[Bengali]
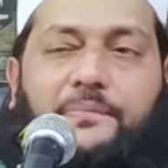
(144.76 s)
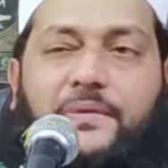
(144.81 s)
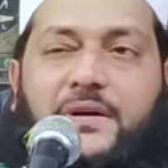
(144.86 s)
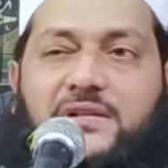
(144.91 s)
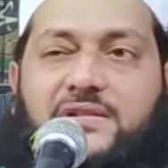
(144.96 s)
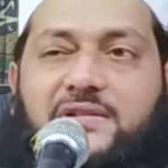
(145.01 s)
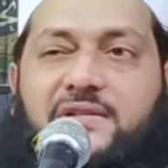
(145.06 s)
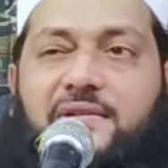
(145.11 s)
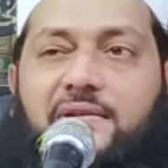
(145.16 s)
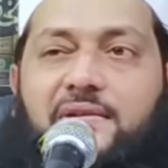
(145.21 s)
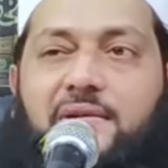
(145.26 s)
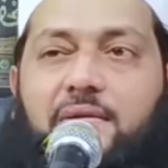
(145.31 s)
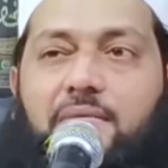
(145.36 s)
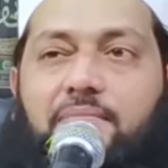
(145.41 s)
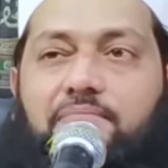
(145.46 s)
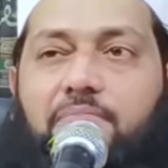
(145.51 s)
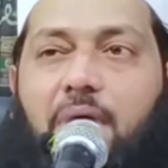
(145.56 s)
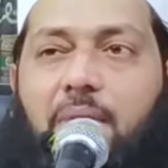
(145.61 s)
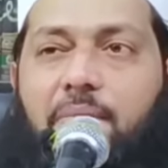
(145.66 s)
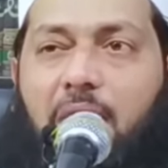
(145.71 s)
যে পেস্ট
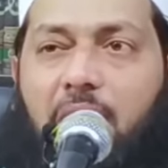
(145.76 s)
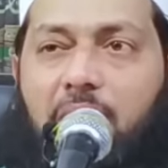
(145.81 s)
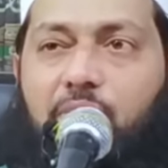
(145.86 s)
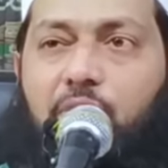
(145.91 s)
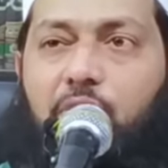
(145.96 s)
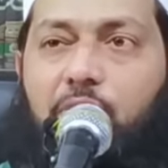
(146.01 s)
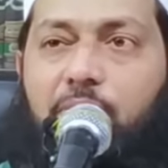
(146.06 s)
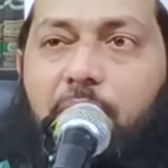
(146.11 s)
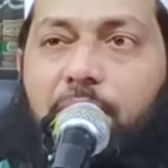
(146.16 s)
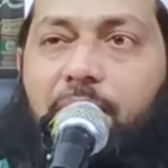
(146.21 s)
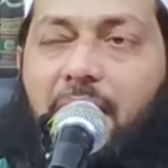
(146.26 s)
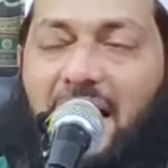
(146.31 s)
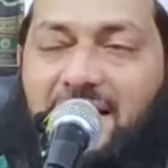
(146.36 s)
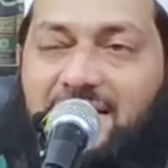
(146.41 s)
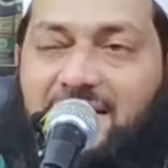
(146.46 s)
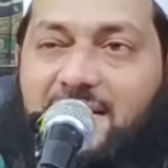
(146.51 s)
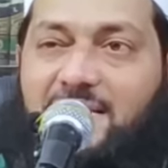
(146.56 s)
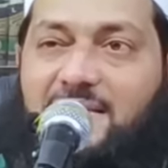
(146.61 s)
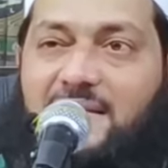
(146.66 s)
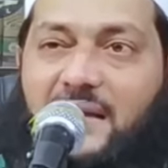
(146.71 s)
ব্যবহার করবে
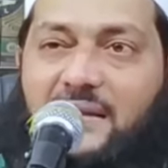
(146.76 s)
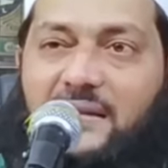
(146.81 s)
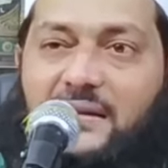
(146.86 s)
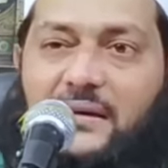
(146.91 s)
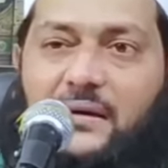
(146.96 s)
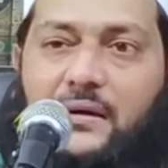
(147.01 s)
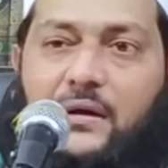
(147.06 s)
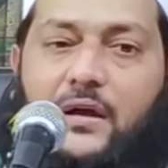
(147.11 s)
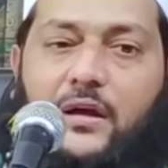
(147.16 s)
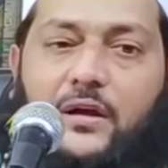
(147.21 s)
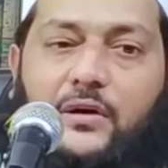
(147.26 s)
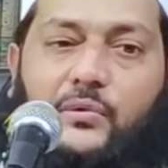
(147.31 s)
ব্রাশের সাথে